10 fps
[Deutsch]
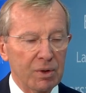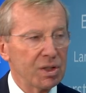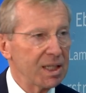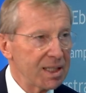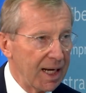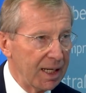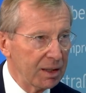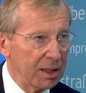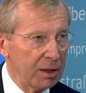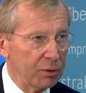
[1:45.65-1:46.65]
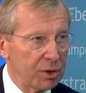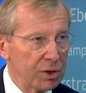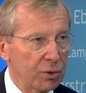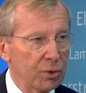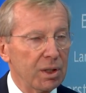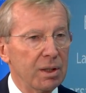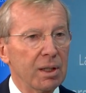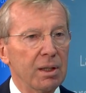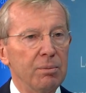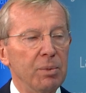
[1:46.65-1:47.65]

Das Gasteinertal und das Großaltal